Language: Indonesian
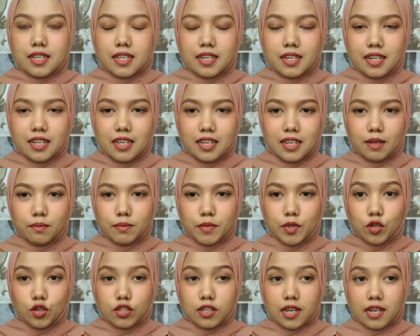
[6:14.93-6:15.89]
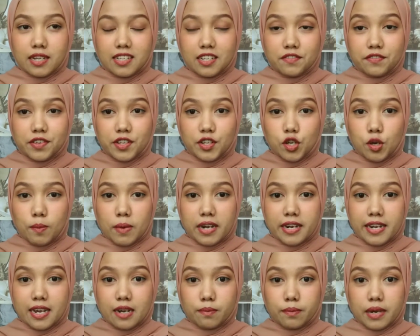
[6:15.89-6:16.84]
jadi menurut kalian video
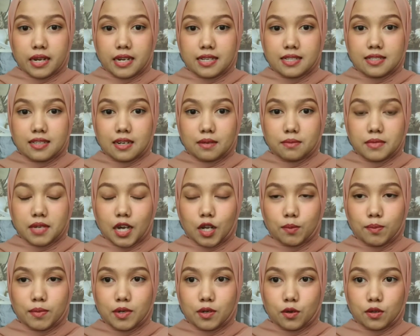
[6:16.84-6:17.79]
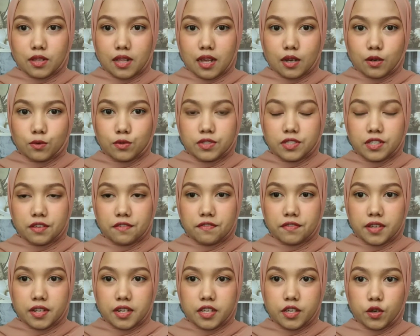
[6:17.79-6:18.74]
mana yang paling serem? Kalau menurut aku sih
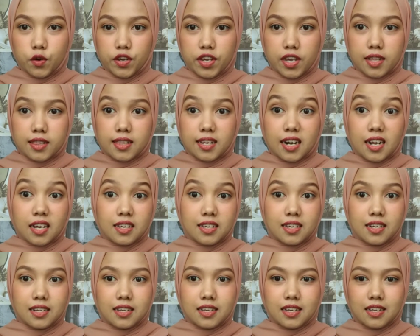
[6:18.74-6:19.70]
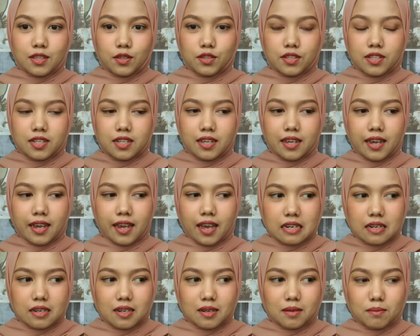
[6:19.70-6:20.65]
video yang terakhir ya itu jadi
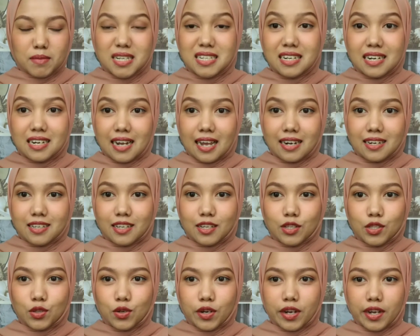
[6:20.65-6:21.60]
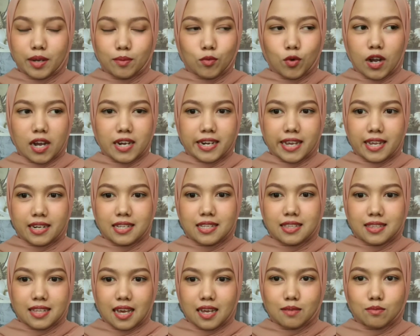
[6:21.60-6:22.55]
kayak beneran gitu kayak bukan
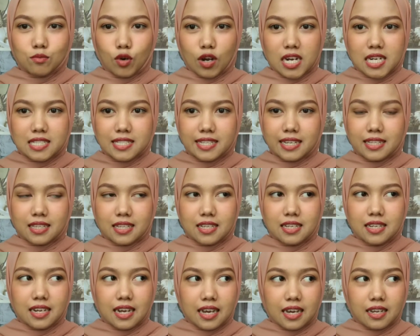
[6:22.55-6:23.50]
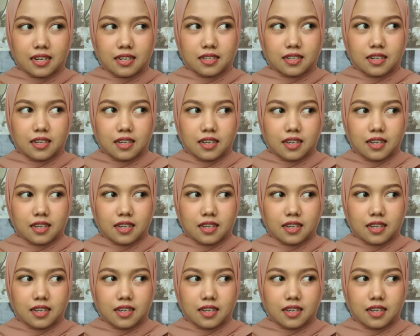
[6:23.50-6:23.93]
editan, bukan settingan.